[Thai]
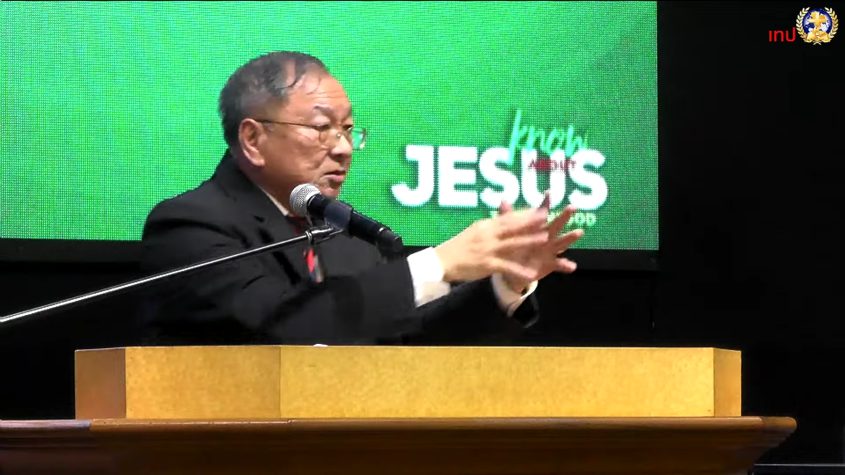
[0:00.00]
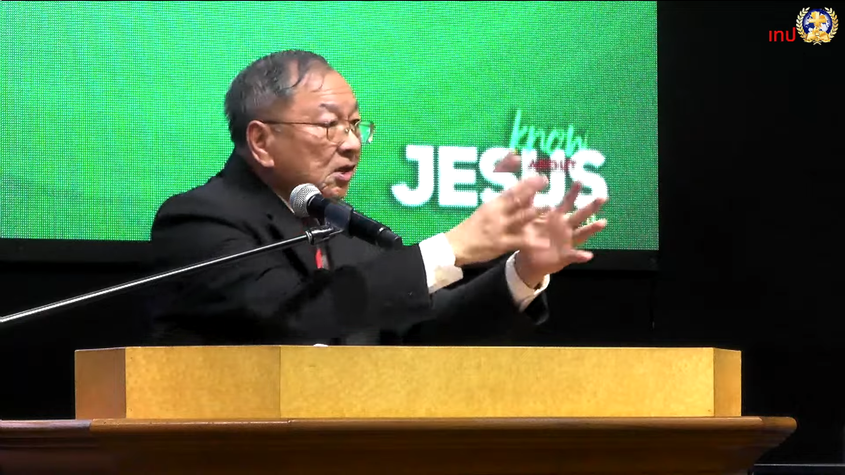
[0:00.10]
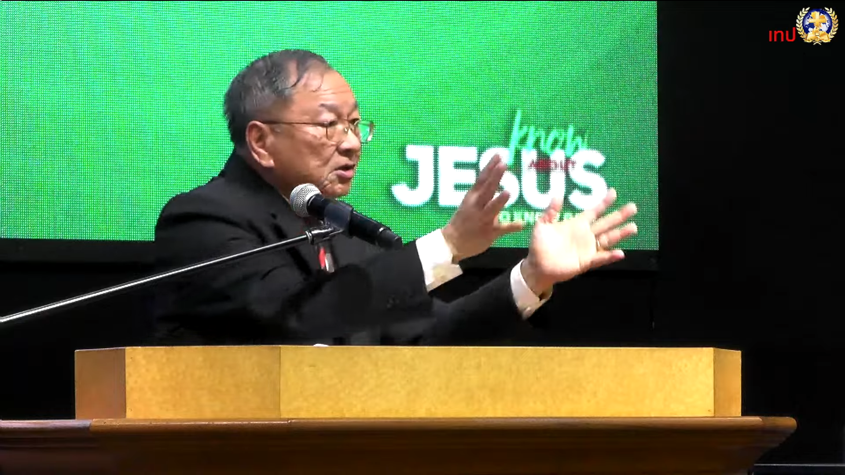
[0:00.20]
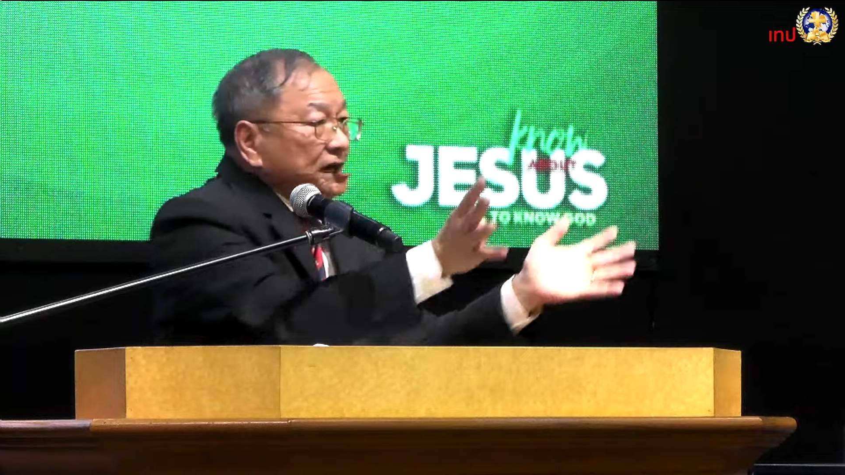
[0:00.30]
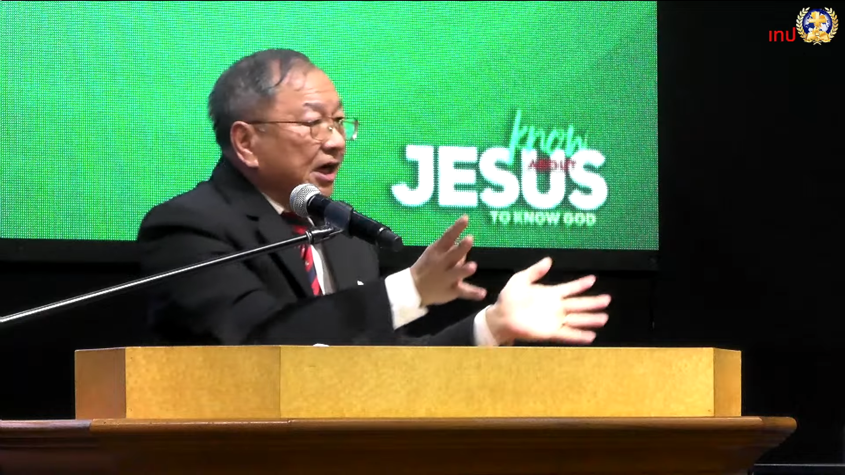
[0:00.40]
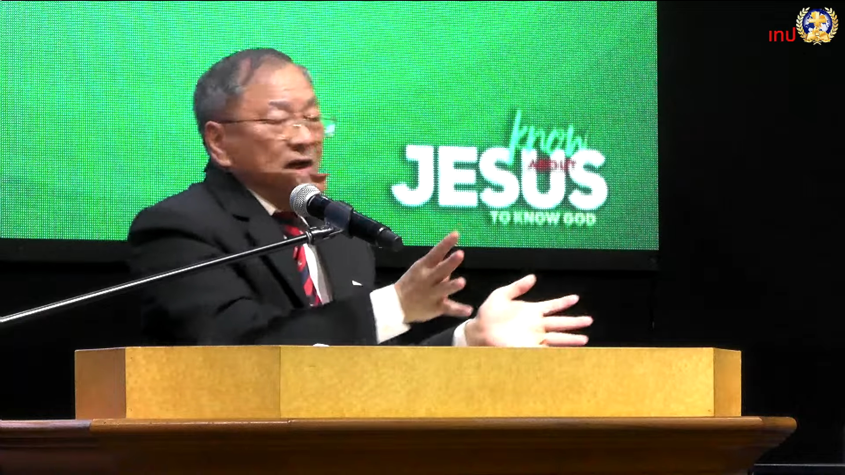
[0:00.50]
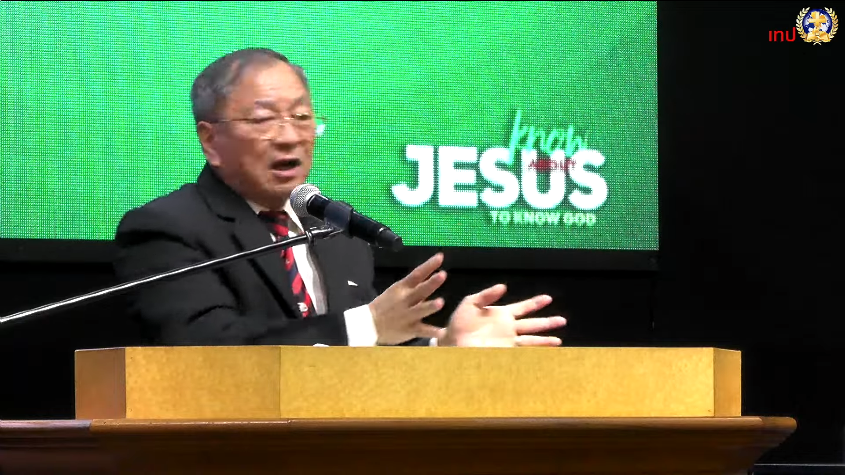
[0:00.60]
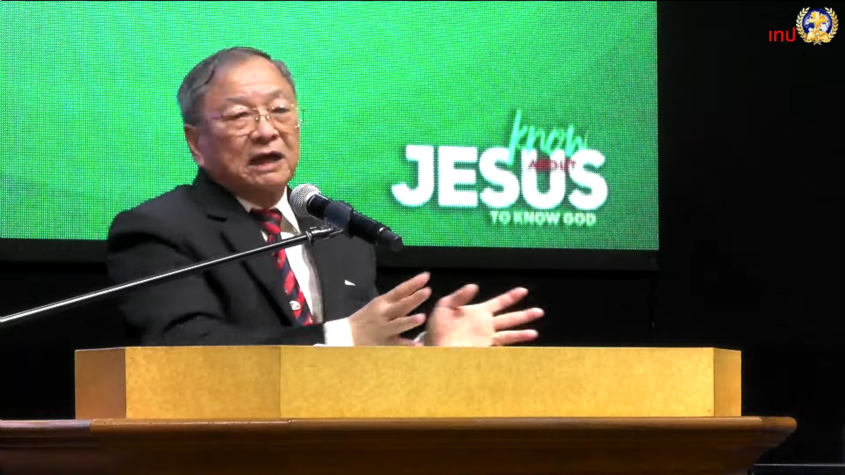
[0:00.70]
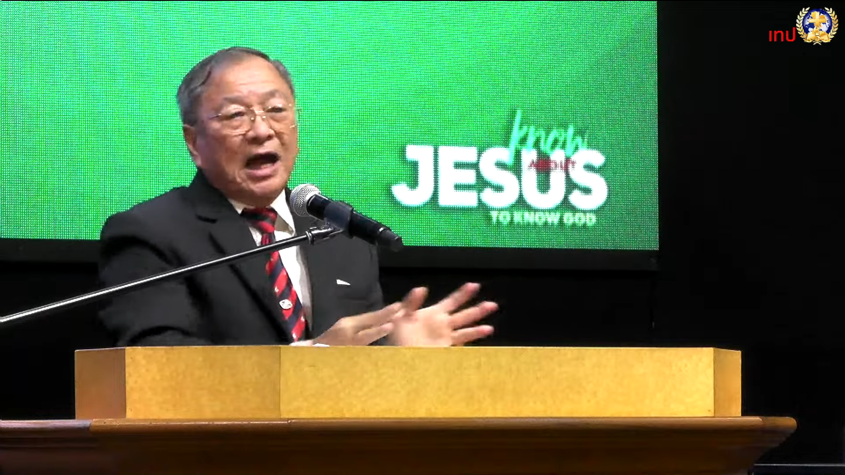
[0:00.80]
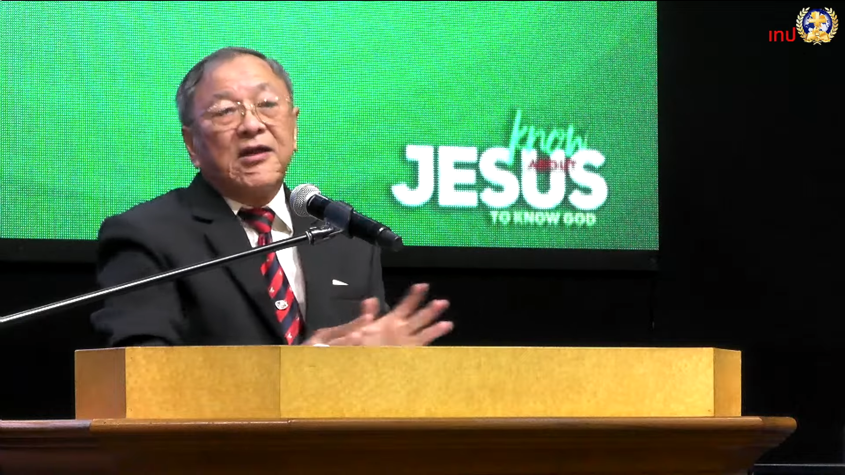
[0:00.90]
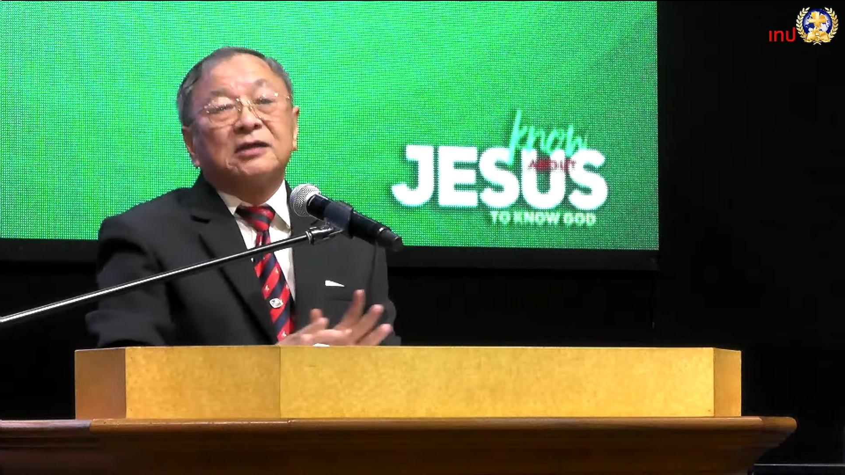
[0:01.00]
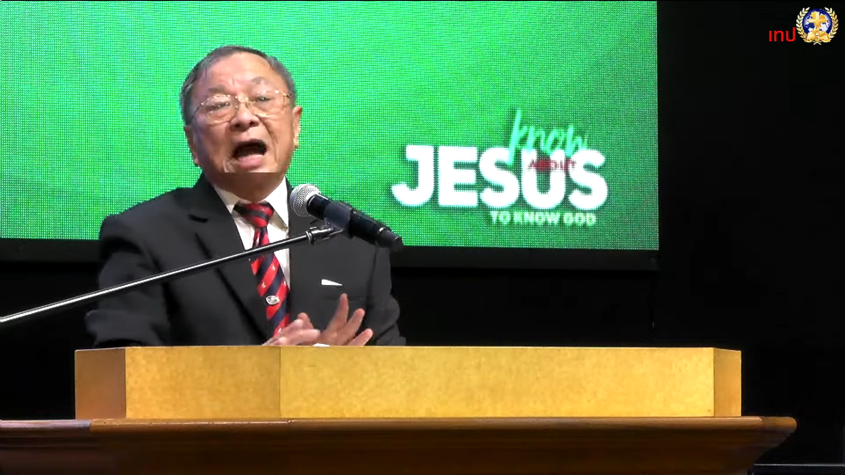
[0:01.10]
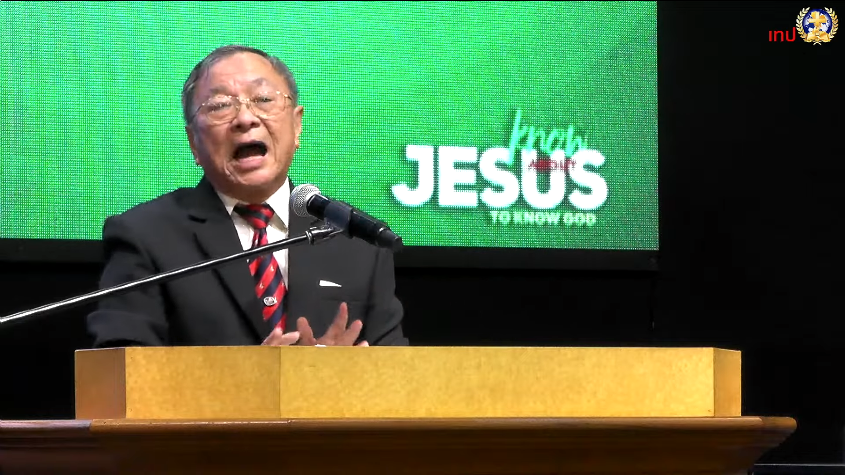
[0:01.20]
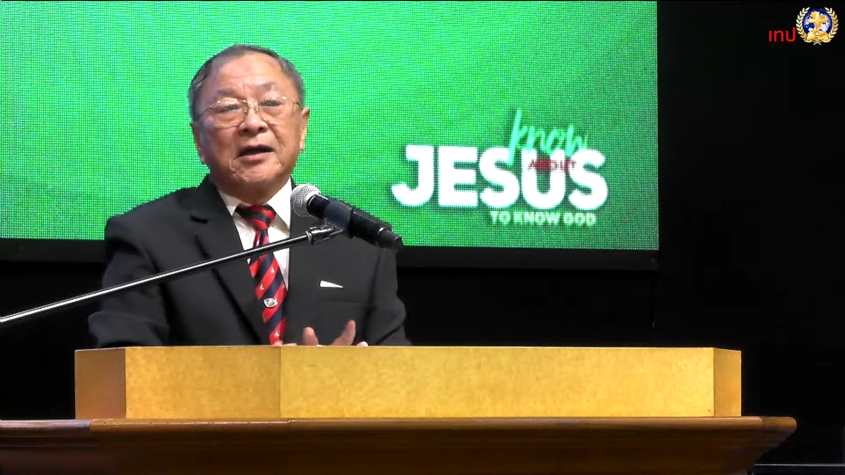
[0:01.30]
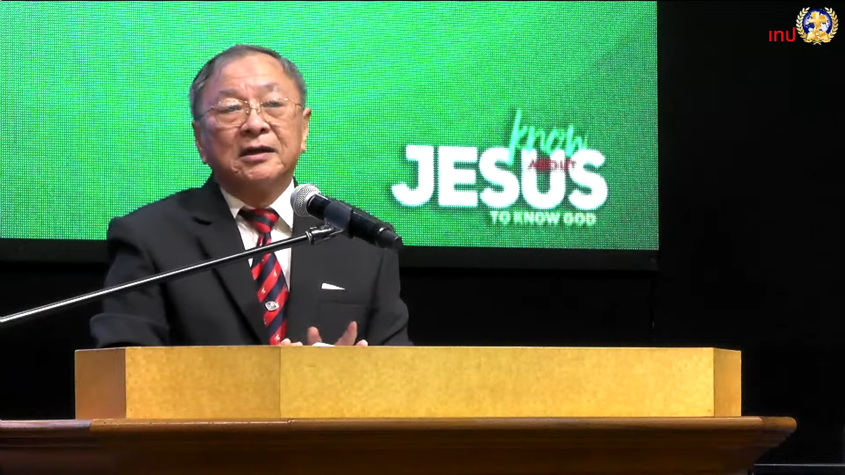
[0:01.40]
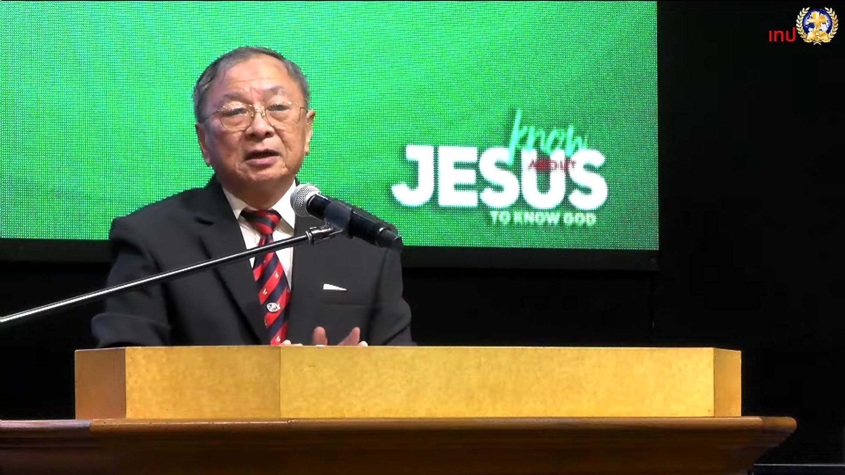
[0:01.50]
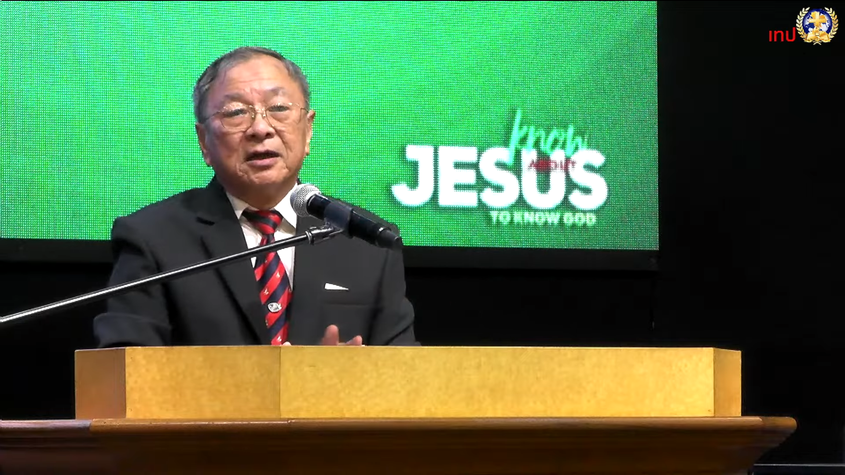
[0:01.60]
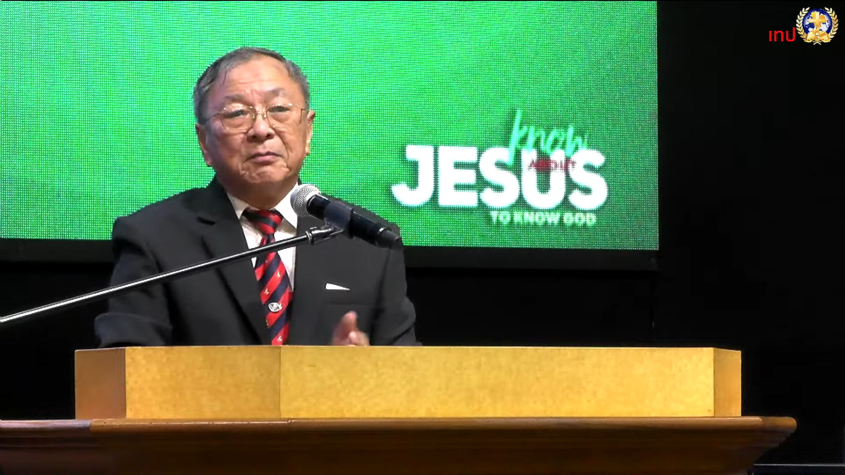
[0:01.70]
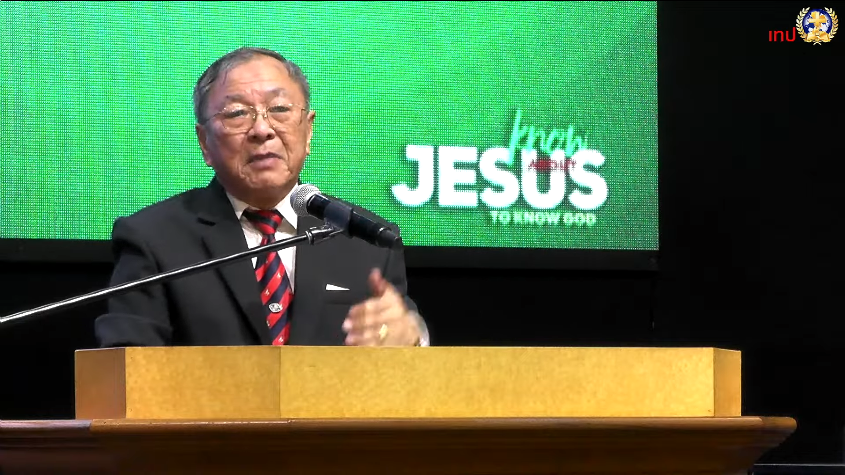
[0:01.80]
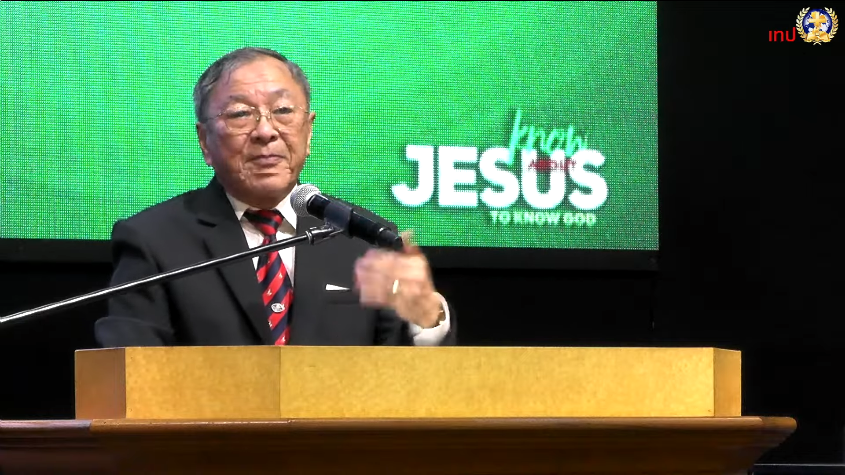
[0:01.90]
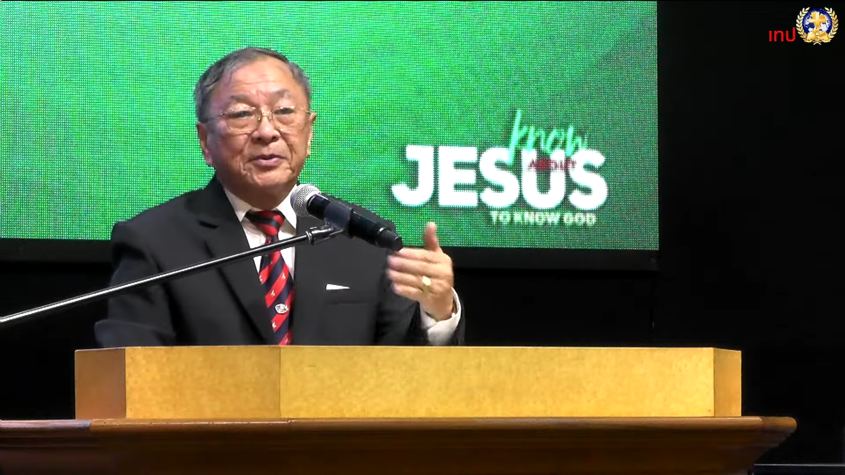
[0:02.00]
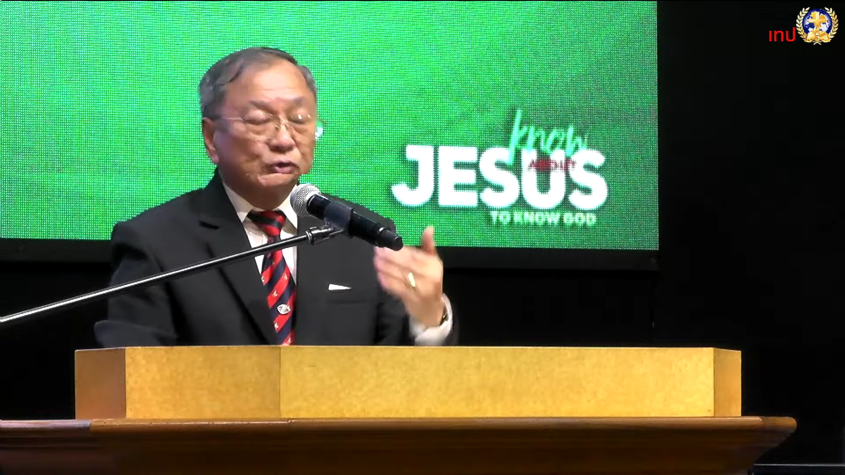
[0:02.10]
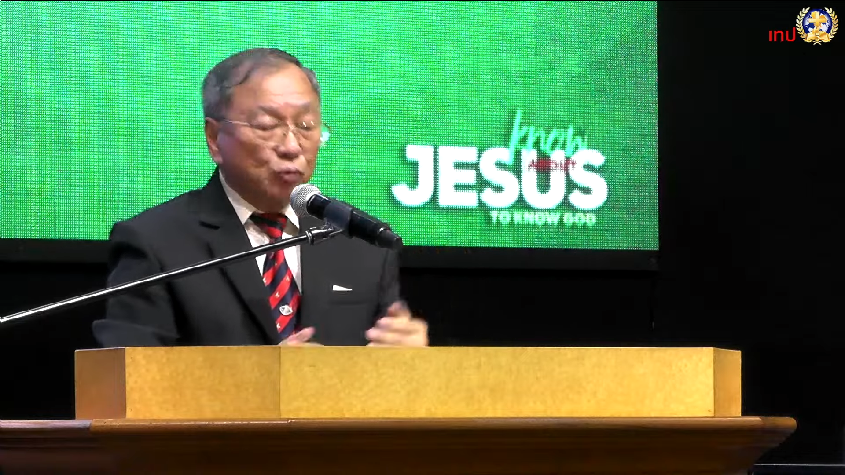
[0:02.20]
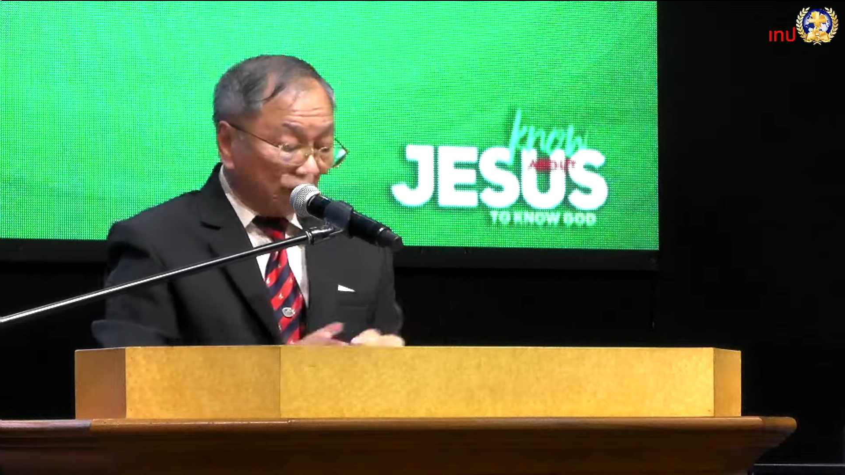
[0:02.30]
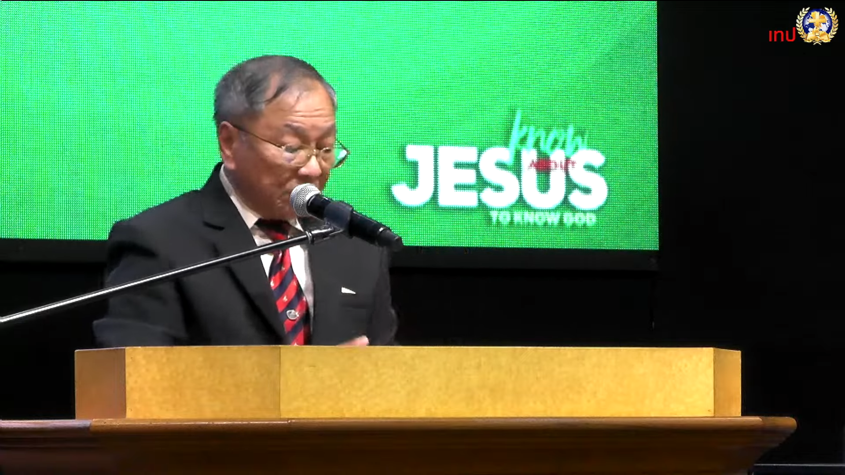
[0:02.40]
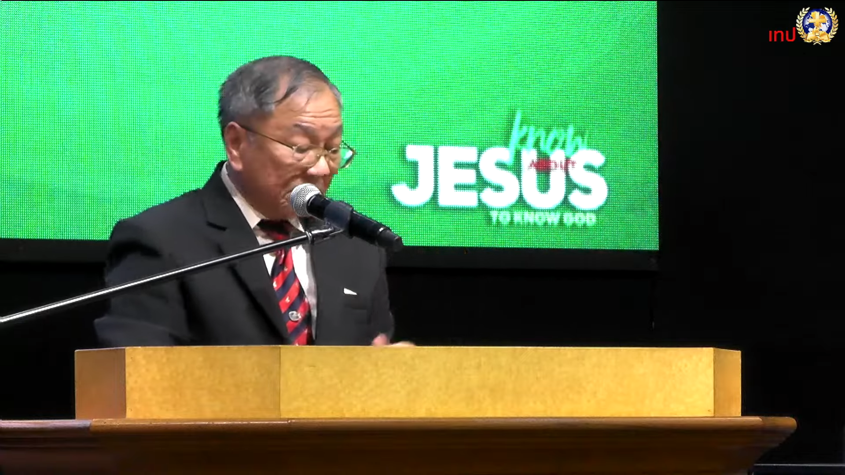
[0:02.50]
ใช้หลักฐานต่างๆ มาพิสูจน์